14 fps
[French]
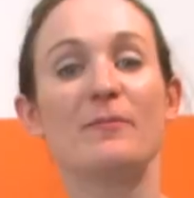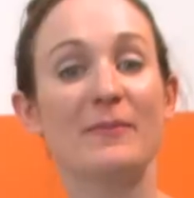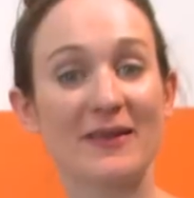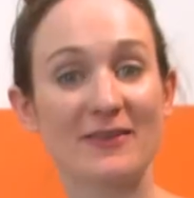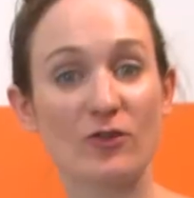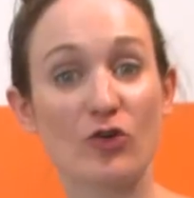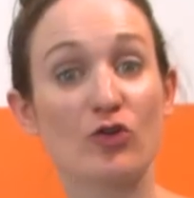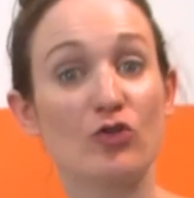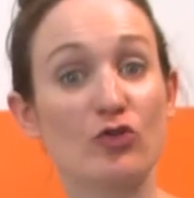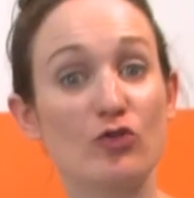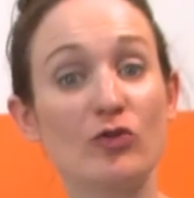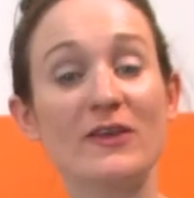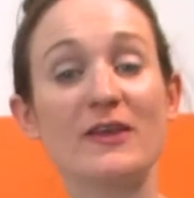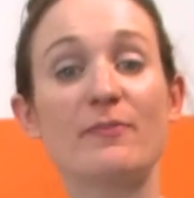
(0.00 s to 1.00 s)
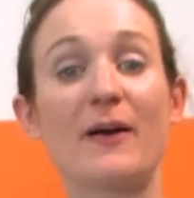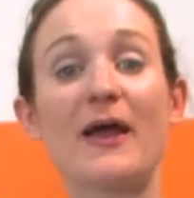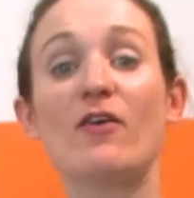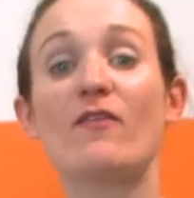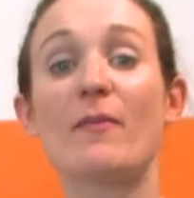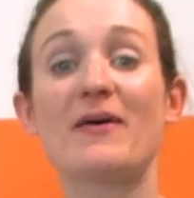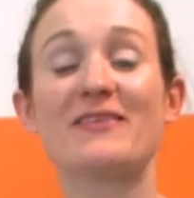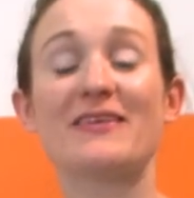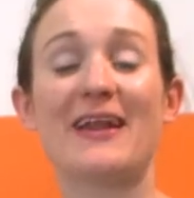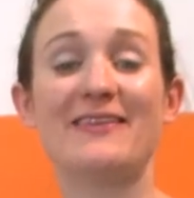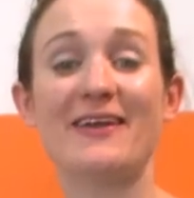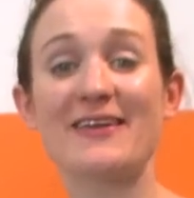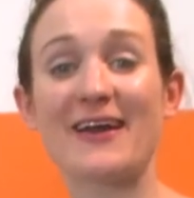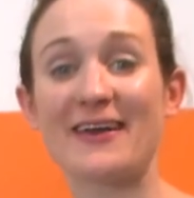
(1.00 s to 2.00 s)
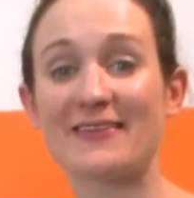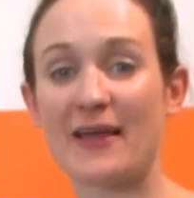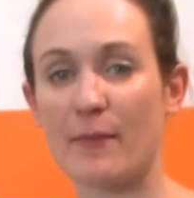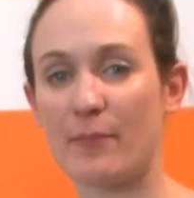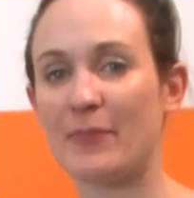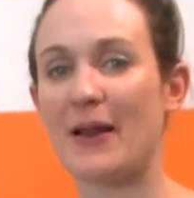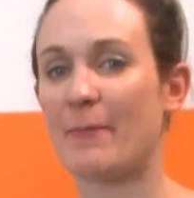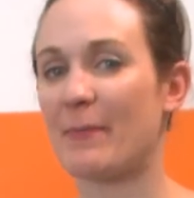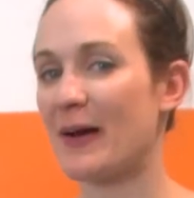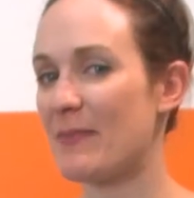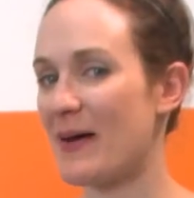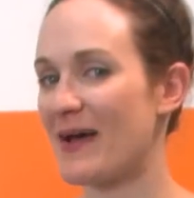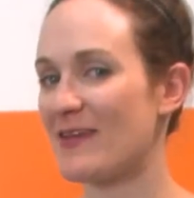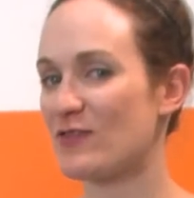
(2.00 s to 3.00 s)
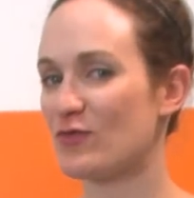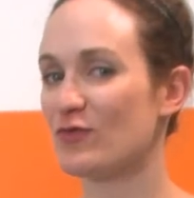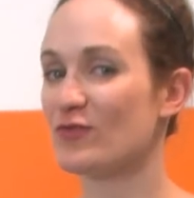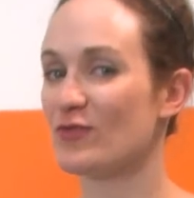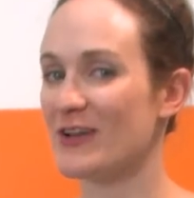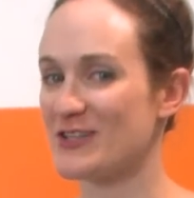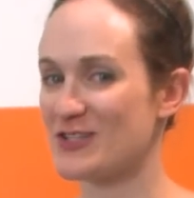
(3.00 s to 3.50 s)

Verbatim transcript: Maintenant que le coulis est prêt, on va passer à la dernière étape, la préparation de la